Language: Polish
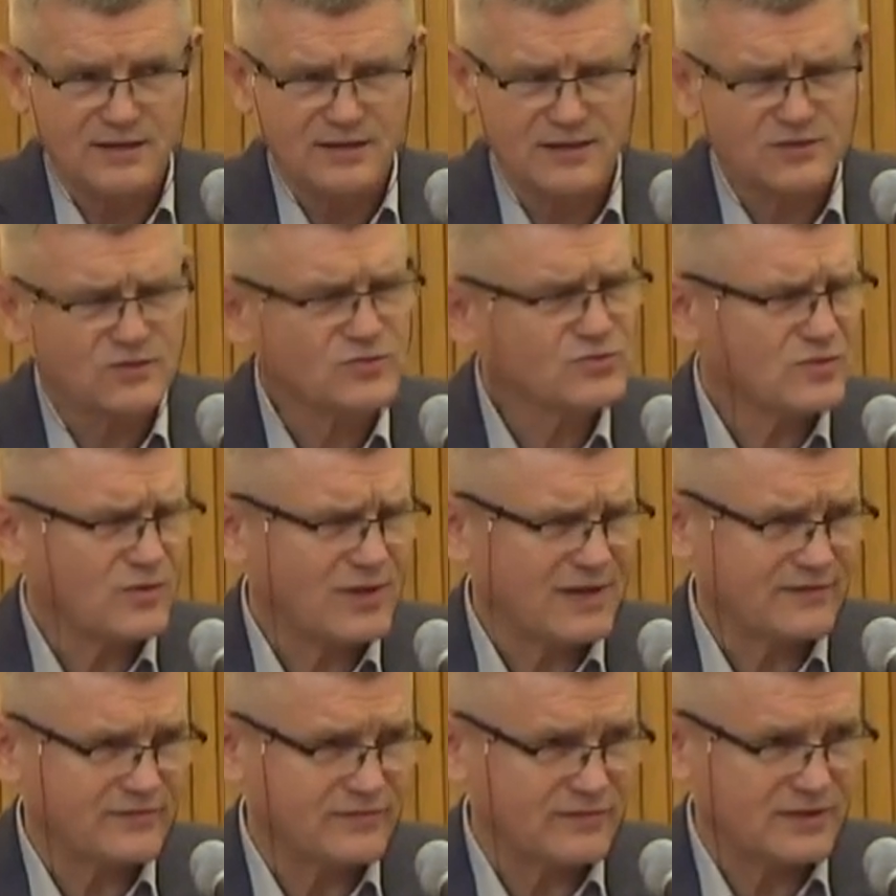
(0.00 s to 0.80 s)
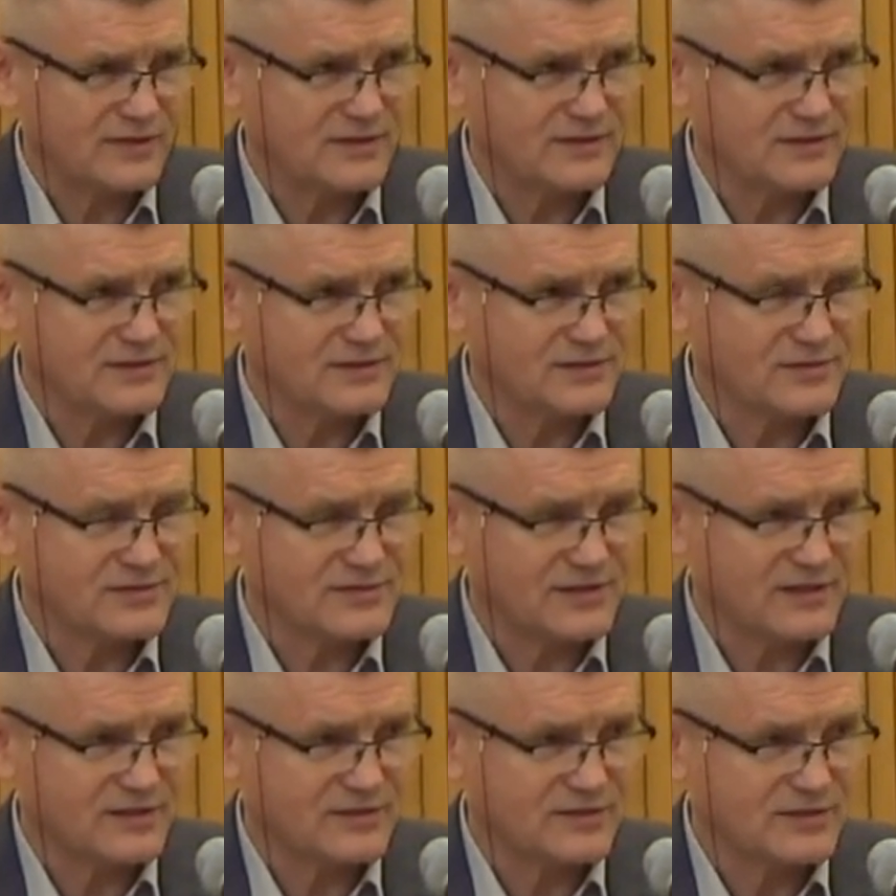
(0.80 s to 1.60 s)
Jest dużo łatwiej
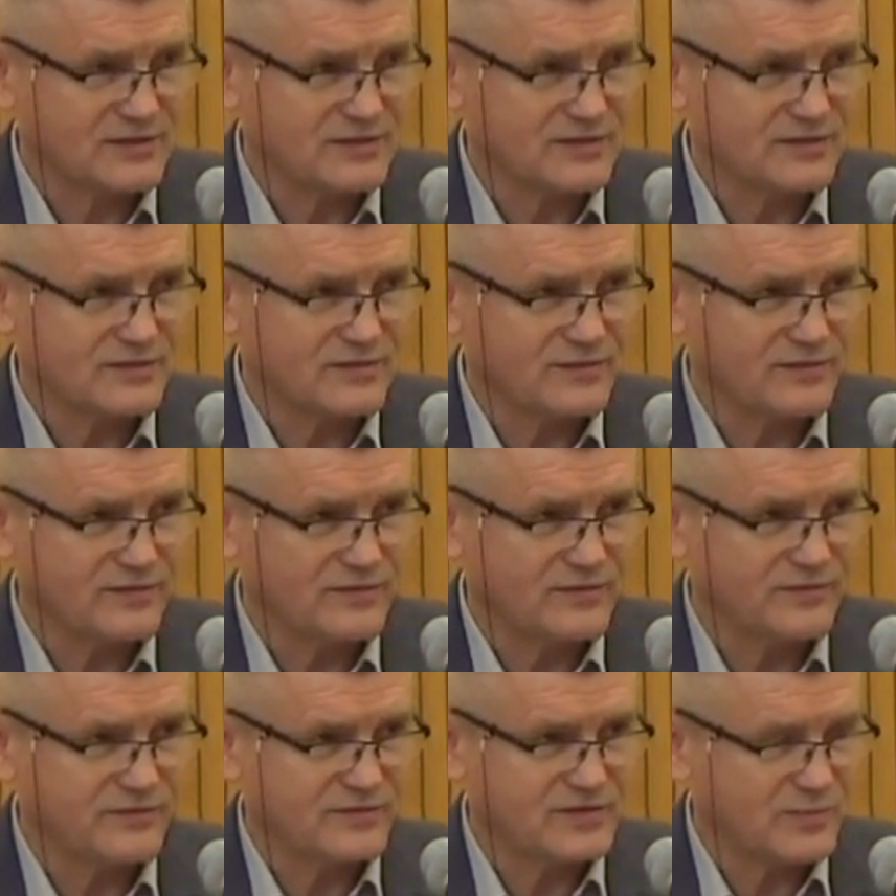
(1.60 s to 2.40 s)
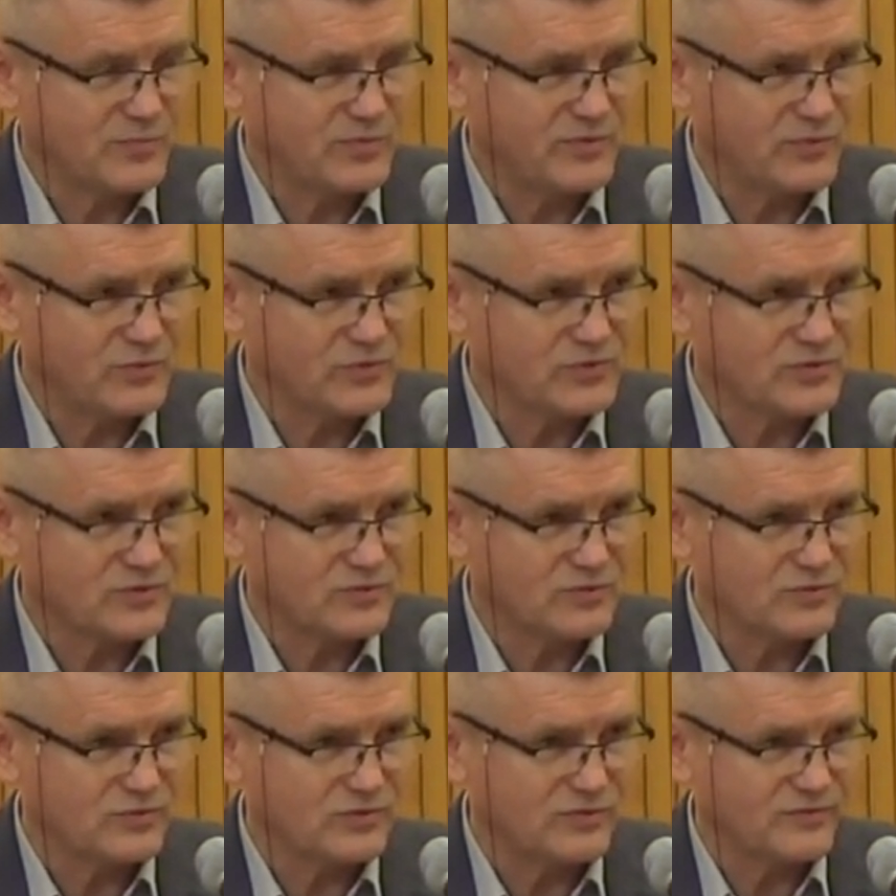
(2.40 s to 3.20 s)
zostać w ciepłym
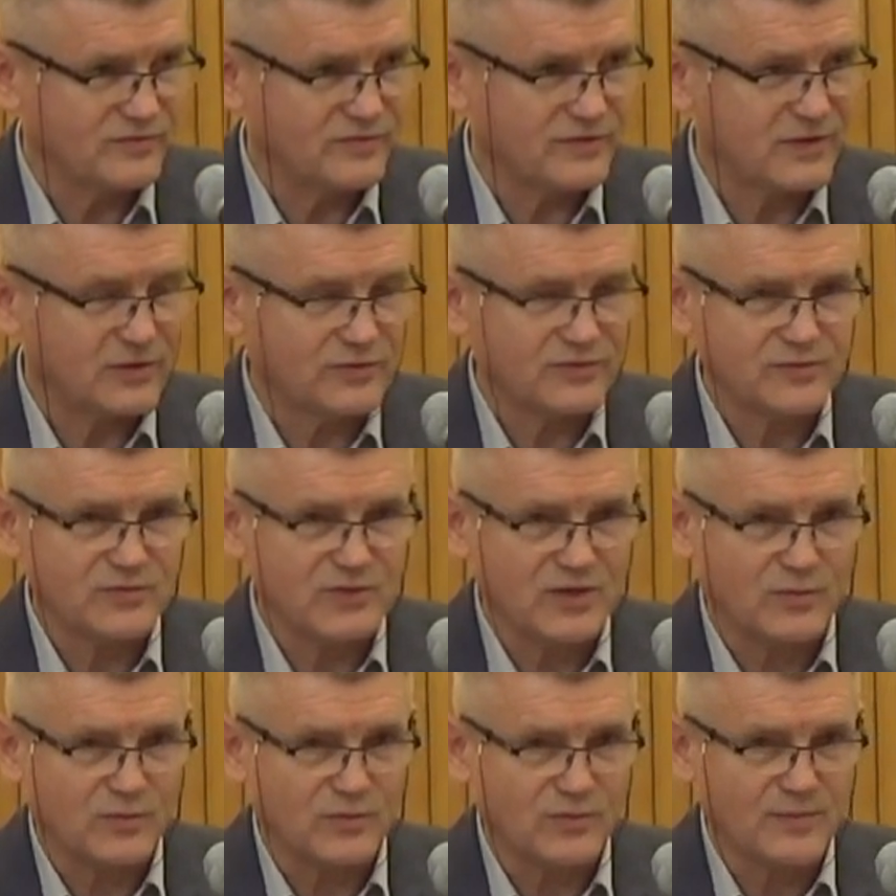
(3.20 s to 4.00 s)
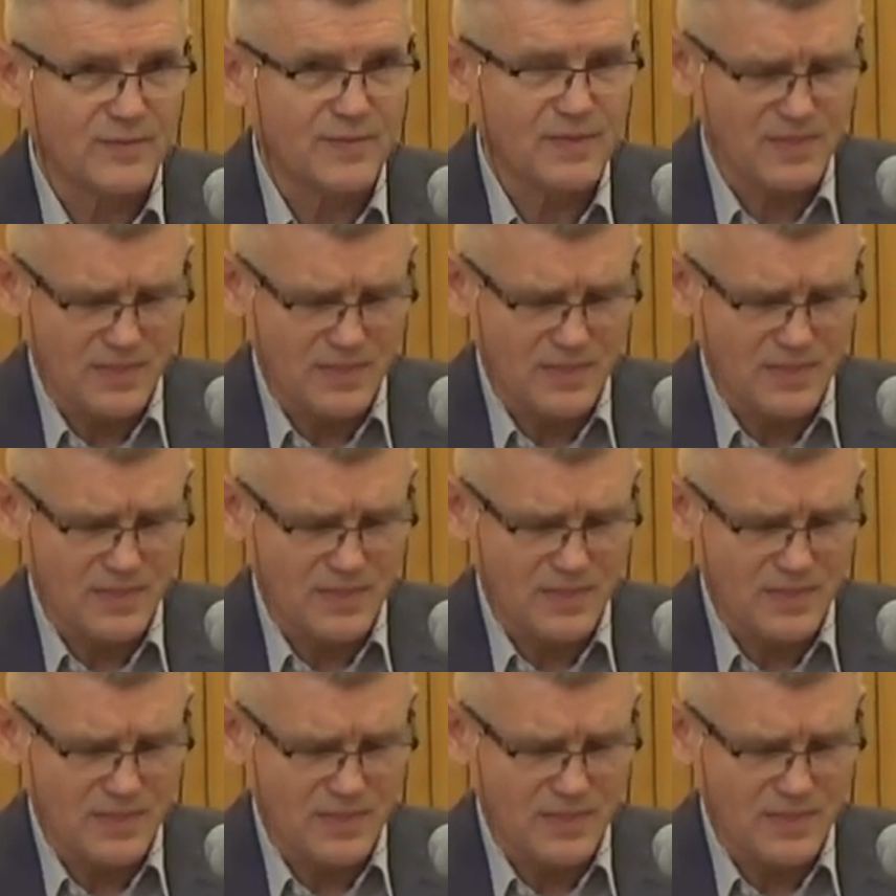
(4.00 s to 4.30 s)
łóżku i w wygodnym domu.